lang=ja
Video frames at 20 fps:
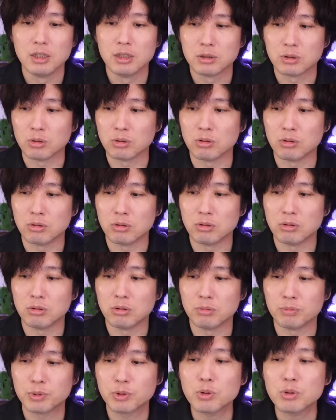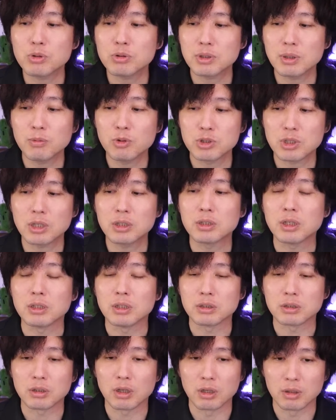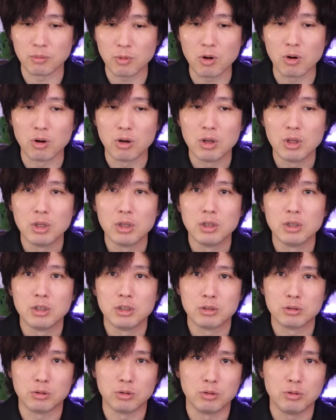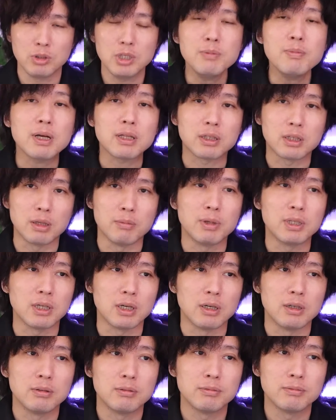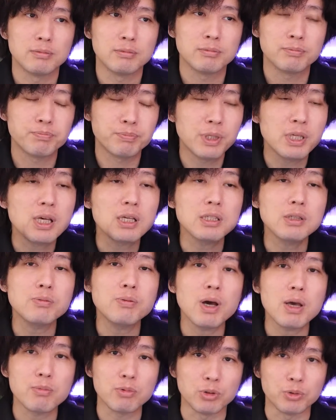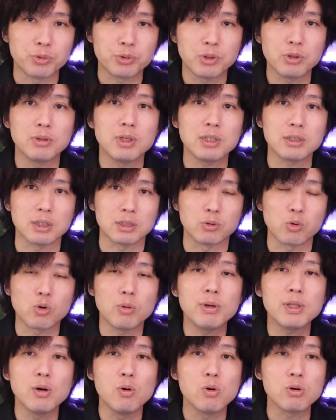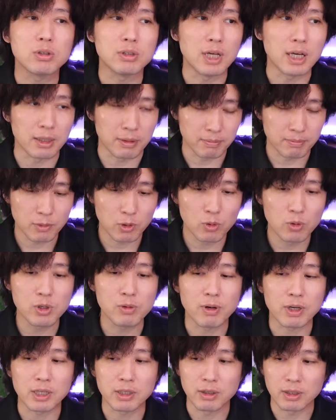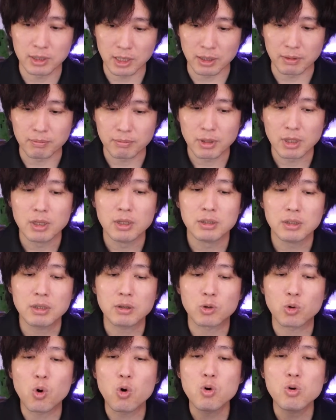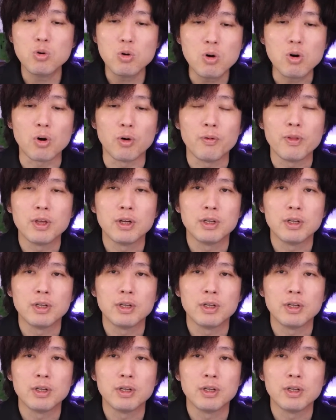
その、プロデューサーもおっしゃってたんですけれども、その、今ってまだ PS5 の普及台数はそこまで多くない、多いわけではない。だから今後、